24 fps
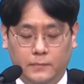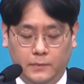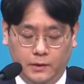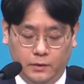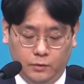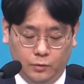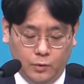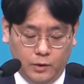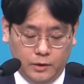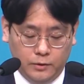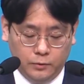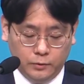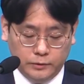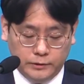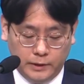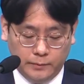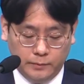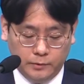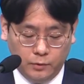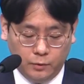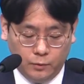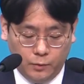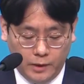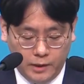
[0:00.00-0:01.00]
또한
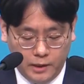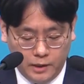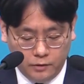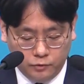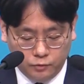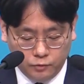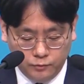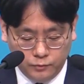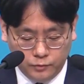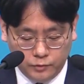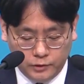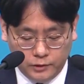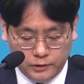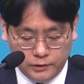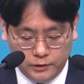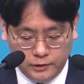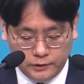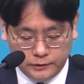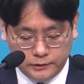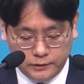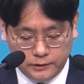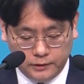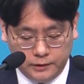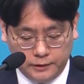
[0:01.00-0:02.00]
요셉은 왜 눈물을
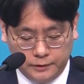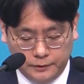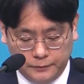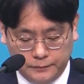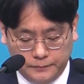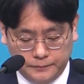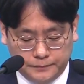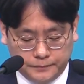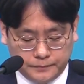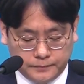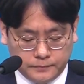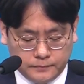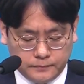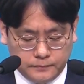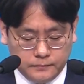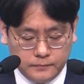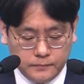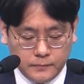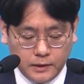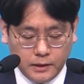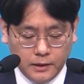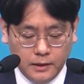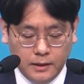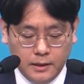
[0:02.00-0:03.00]
흘렸을까요?
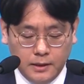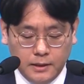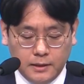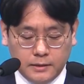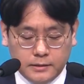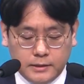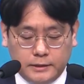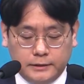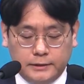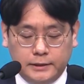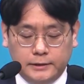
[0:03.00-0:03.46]
창세기